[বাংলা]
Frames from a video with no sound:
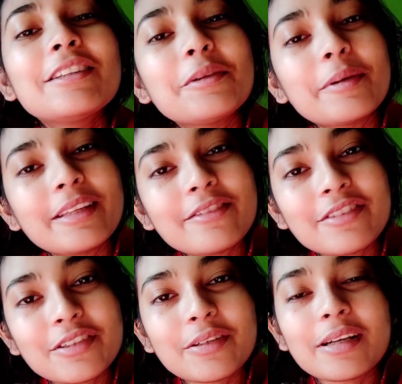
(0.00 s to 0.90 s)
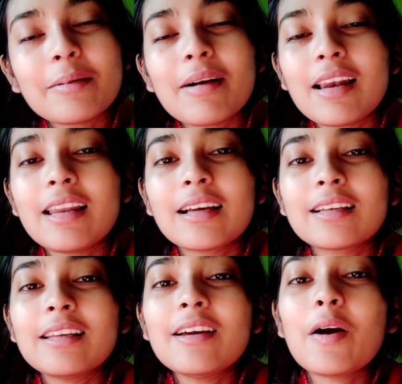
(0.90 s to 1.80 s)
তোমাদের ভিডিওটা ভালো
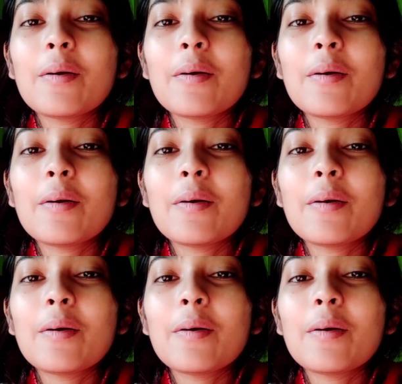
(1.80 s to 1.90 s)
লাগলে